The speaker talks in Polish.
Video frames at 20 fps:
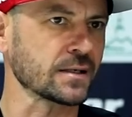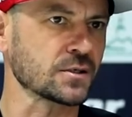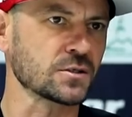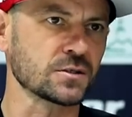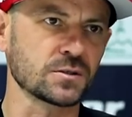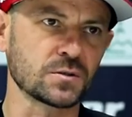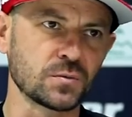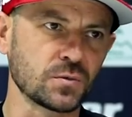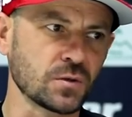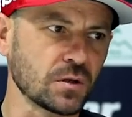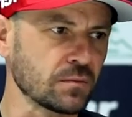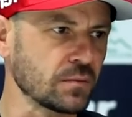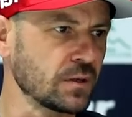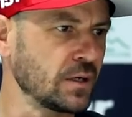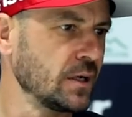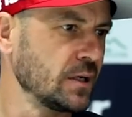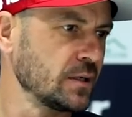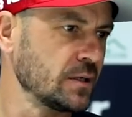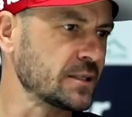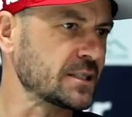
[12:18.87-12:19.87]
Także zrobiłem
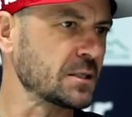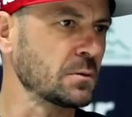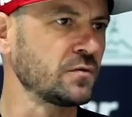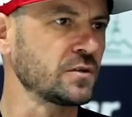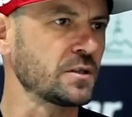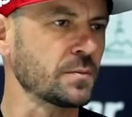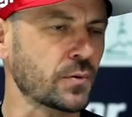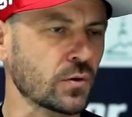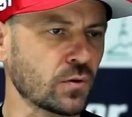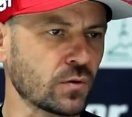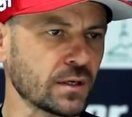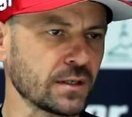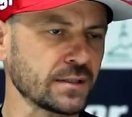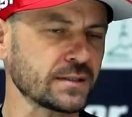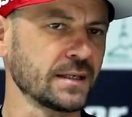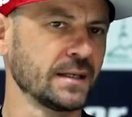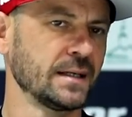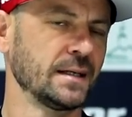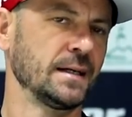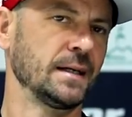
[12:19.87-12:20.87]
niesamowity
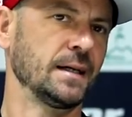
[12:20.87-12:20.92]
progres.